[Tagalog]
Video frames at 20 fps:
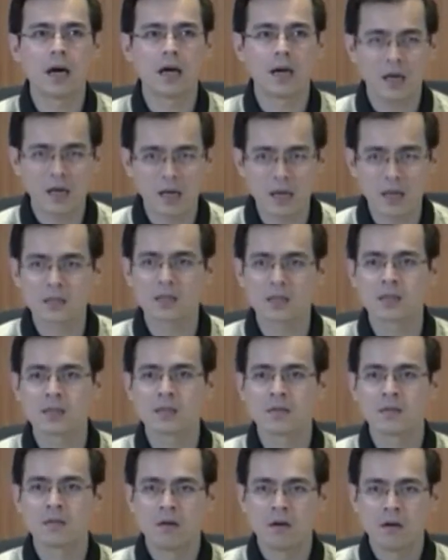Unless
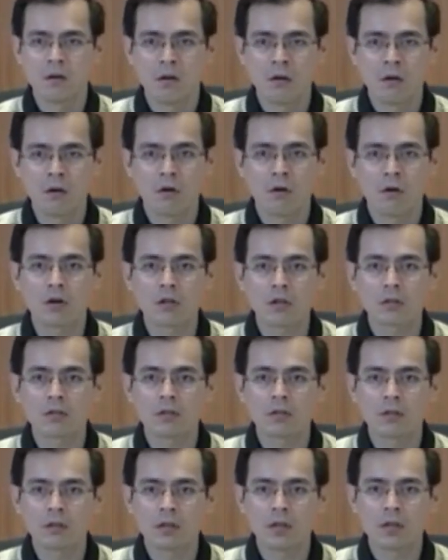caught
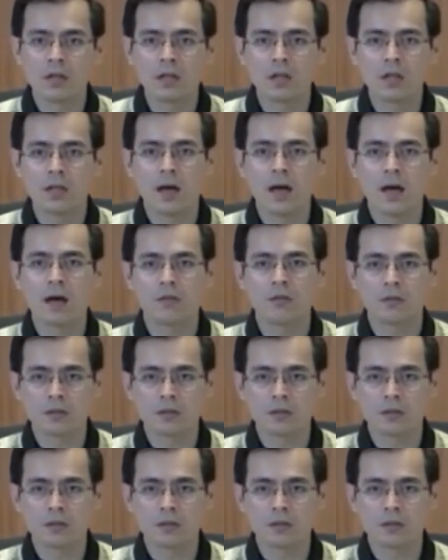in the act.